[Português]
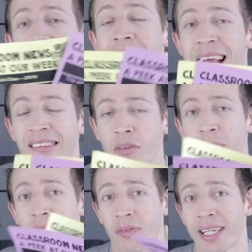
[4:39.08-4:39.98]
E nesses
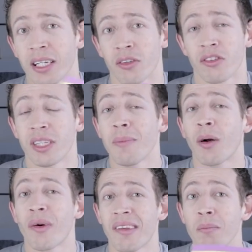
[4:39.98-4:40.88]
panfletos tem uma
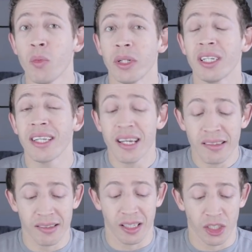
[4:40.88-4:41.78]
coisa muito
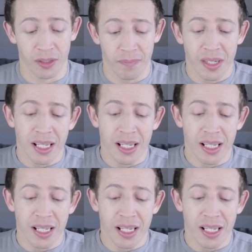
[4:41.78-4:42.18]
interessante.